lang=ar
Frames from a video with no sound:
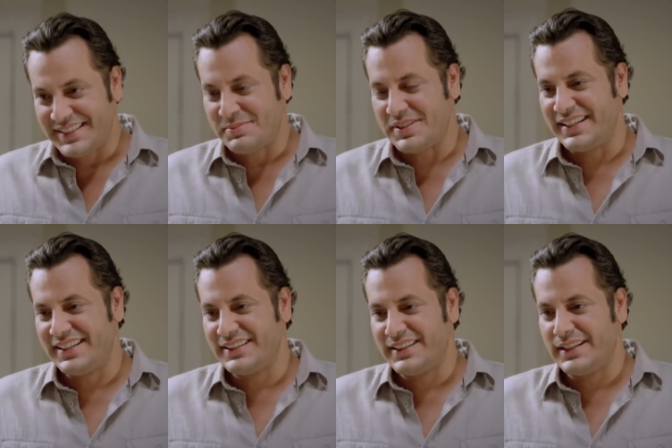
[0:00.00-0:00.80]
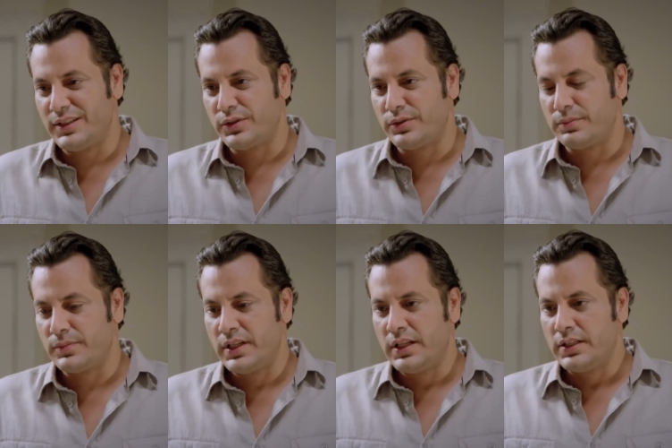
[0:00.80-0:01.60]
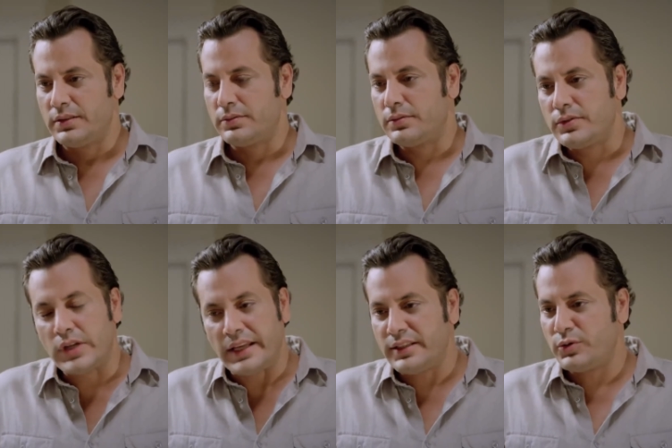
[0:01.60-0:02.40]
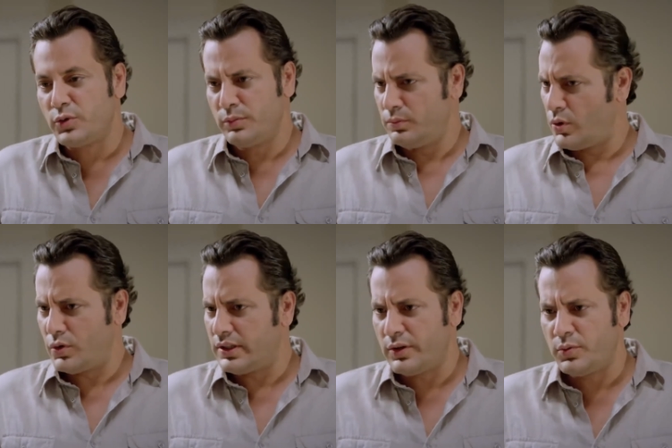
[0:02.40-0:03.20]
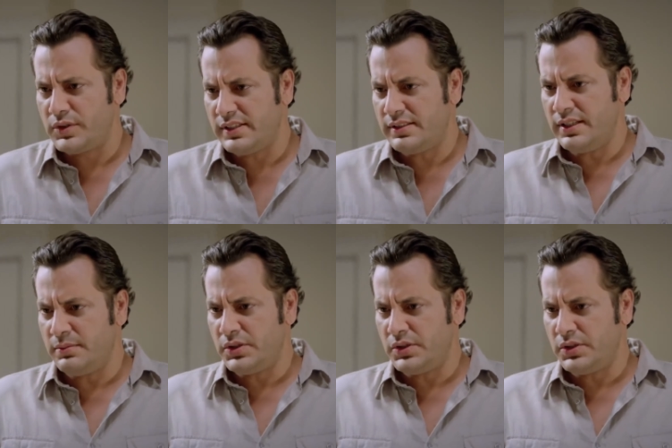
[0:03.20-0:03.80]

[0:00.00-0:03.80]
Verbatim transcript: وأنا هلأ كنت جاية لعندك يعني وضعه مو كل هالقد